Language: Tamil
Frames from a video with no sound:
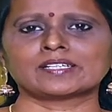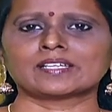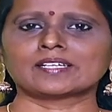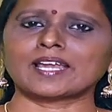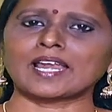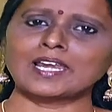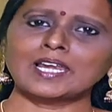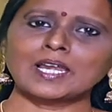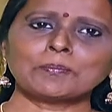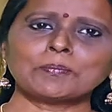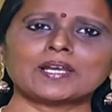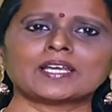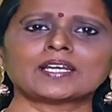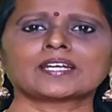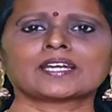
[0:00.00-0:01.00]
நல்ல
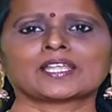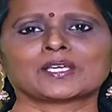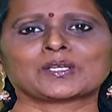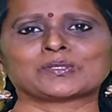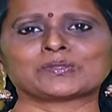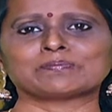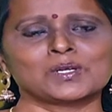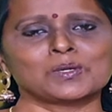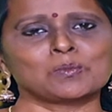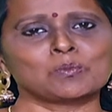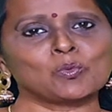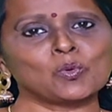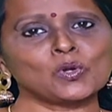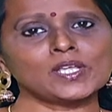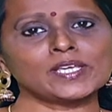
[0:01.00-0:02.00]
பலன் கிடைக்கும்
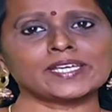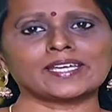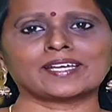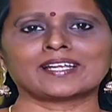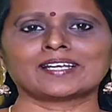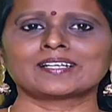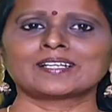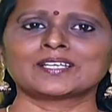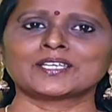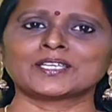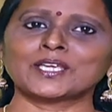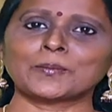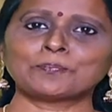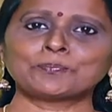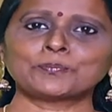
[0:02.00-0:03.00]
மூலிகைகள்
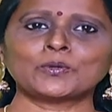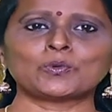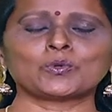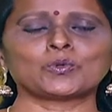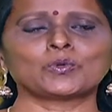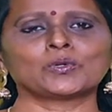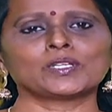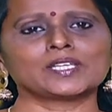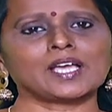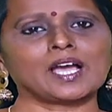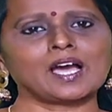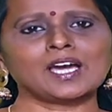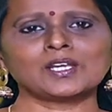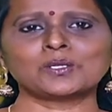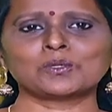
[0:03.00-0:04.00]
எப்பவும்
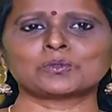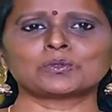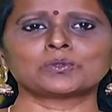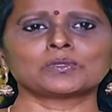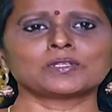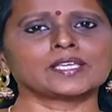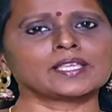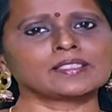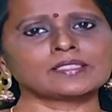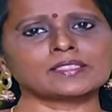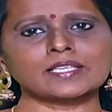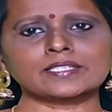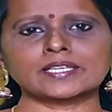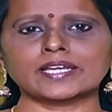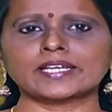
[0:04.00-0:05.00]
யாருக்கும் எந்த
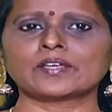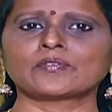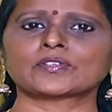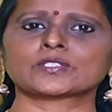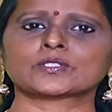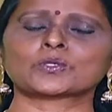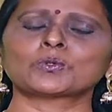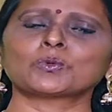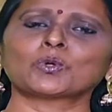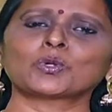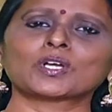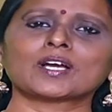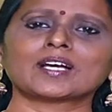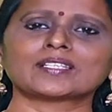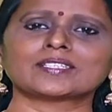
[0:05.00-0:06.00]
சைடு எஃபெக்ட்ஸும்
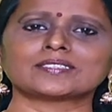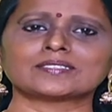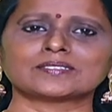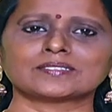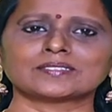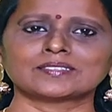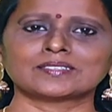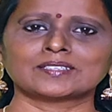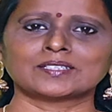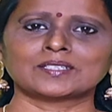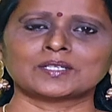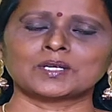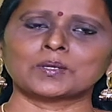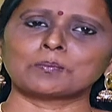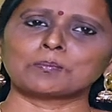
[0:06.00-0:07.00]
கொடுக்காது
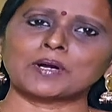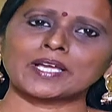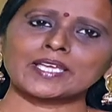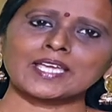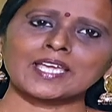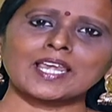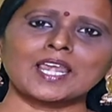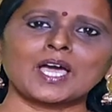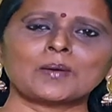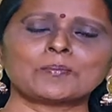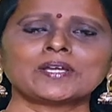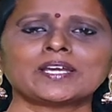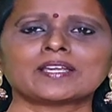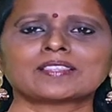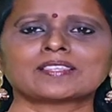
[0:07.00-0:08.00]
பயம் இல்லாமல்
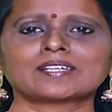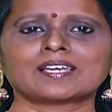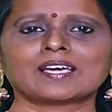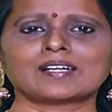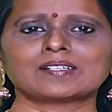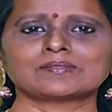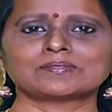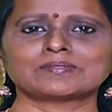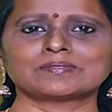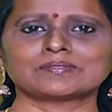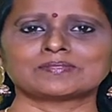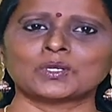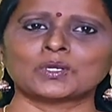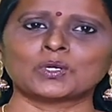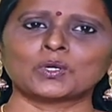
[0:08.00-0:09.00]
எடுத்துக்கலாம்
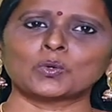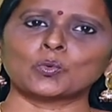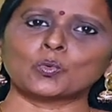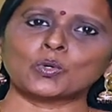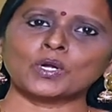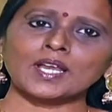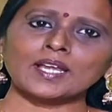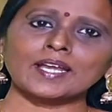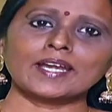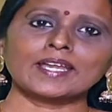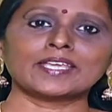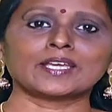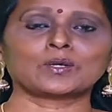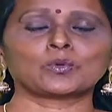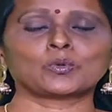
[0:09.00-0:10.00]
உடல்
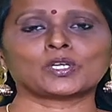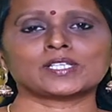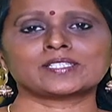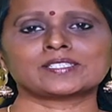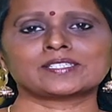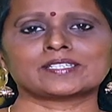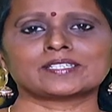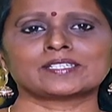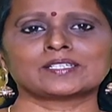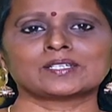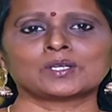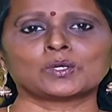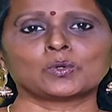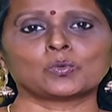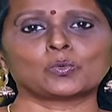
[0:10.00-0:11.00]
எடையை குறைச்சி
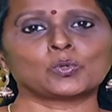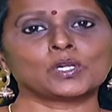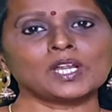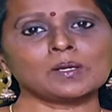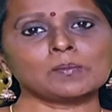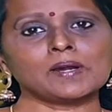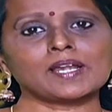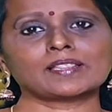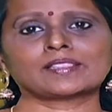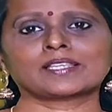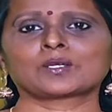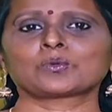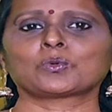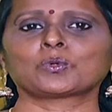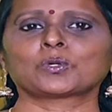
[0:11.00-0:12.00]
உடல் வளத்தை
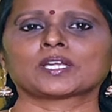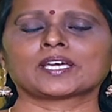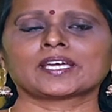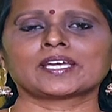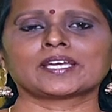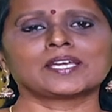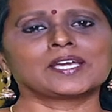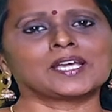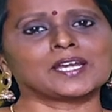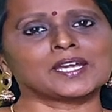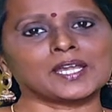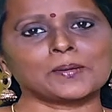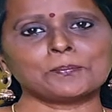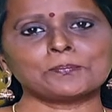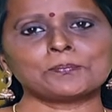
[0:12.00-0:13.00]
கூட்ட
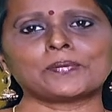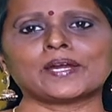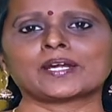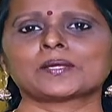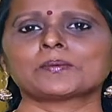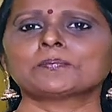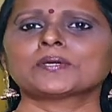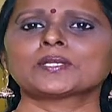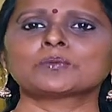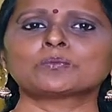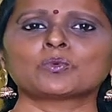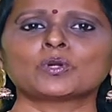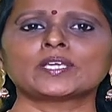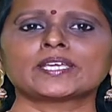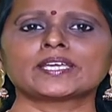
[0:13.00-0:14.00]
நம் பழம்பெரும்
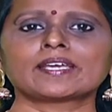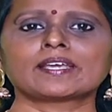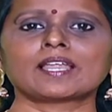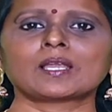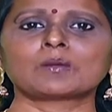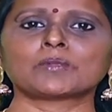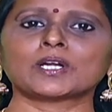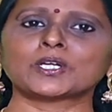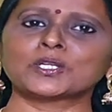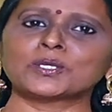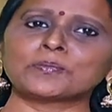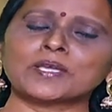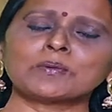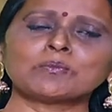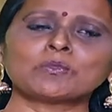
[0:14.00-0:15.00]
மூலிகைகளால்
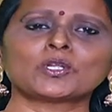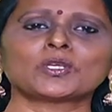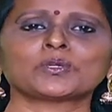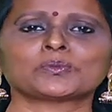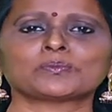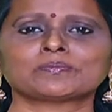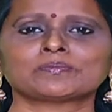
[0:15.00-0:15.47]
மட்டுமே முடியும்